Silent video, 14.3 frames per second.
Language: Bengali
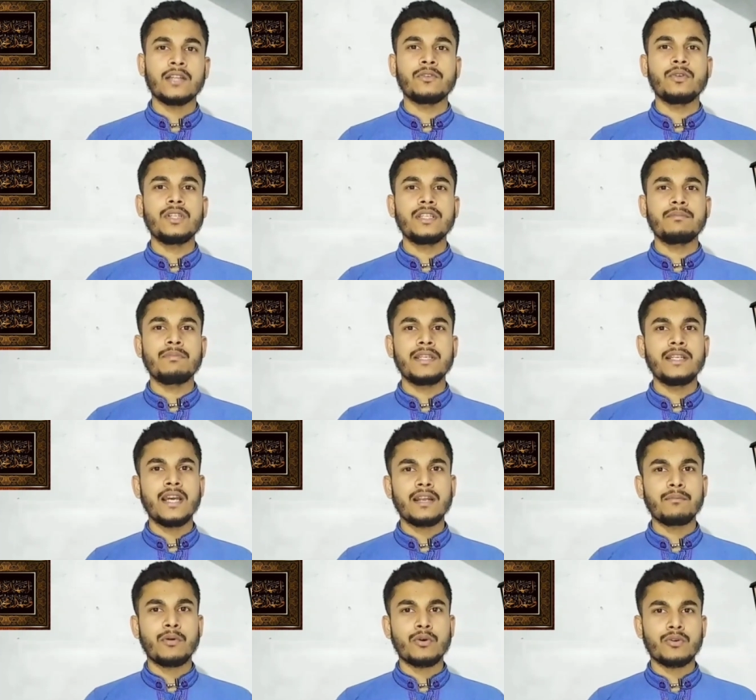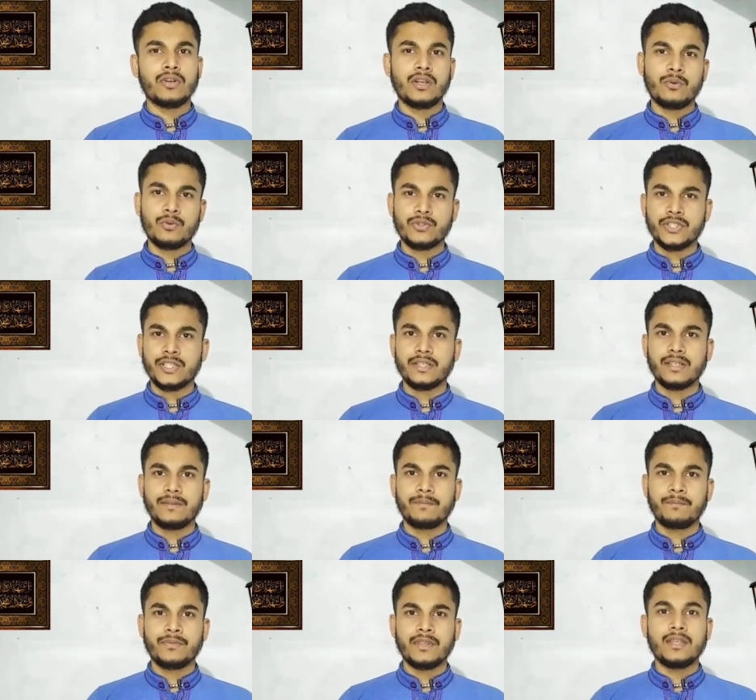আধুনিক বিজ্ঞান বর্ণনা করছে
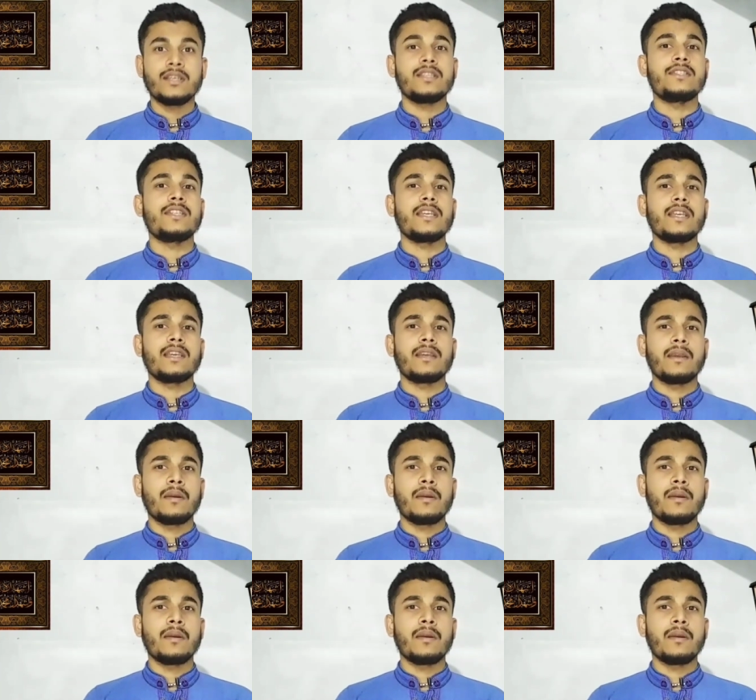যে